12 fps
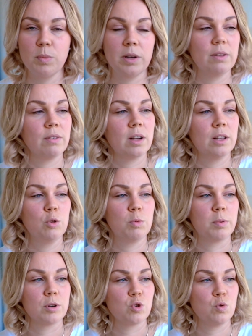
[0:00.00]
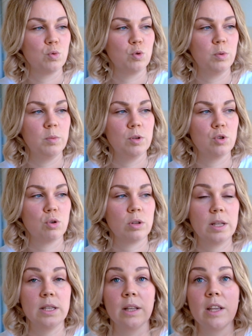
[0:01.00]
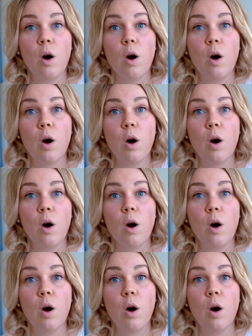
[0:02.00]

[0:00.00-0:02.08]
поедет в Канаду, попрошу его купить мне черный оттенок.